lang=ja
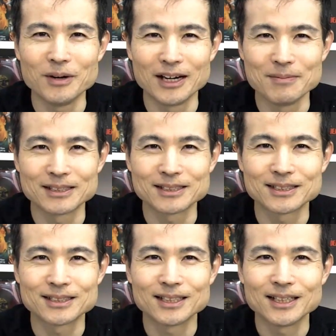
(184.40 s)
われま
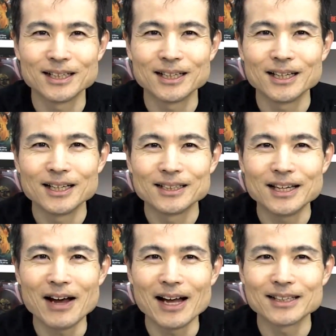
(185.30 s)
す。で
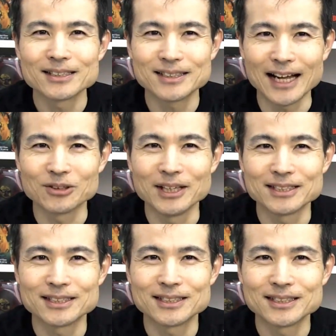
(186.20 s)
はスタートで
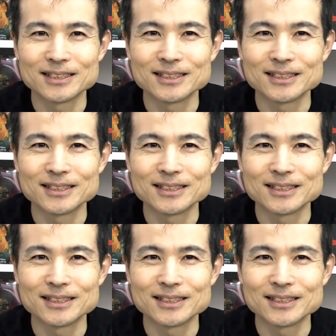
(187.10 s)
す。